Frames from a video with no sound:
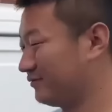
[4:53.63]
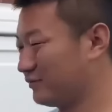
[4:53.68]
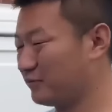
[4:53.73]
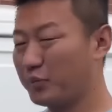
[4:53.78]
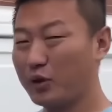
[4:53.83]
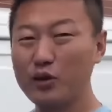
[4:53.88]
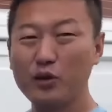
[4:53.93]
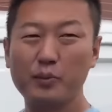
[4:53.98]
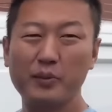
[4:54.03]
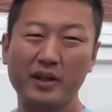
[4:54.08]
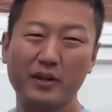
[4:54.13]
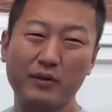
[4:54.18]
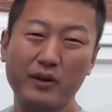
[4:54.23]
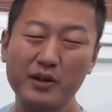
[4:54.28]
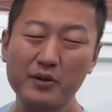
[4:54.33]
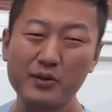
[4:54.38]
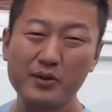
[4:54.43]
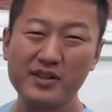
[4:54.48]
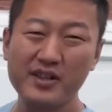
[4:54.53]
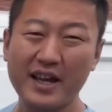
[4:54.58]
朋友们，我
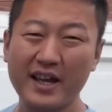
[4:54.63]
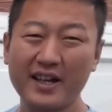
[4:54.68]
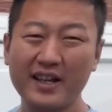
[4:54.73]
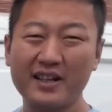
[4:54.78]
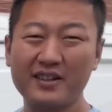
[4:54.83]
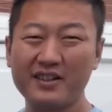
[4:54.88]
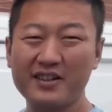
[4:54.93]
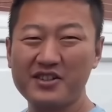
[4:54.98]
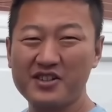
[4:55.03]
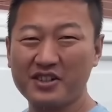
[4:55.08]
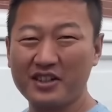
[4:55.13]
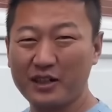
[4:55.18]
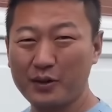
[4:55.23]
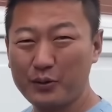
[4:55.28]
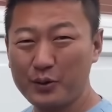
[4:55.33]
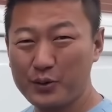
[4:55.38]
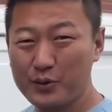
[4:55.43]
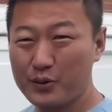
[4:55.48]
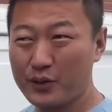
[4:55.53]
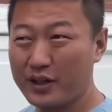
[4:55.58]
预猜一下，咱今天
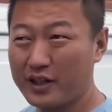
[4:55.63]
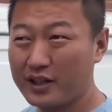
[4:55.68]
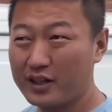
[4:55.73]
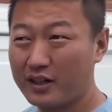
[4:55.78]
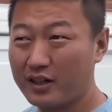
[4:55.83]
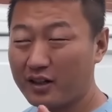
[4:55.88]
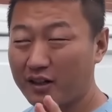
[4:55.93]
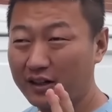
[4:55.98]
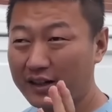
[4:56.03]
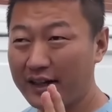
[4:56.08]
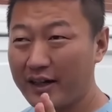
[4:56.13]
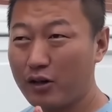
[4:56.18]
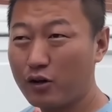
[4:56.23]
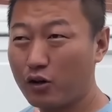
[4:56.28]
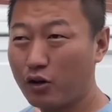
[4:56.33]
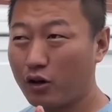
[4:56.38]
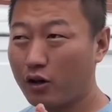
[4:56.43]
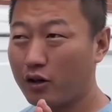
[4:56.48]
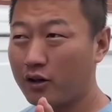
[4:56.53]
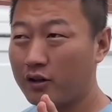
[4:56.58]
会选一个连
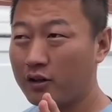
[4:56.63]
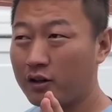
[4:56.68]
号，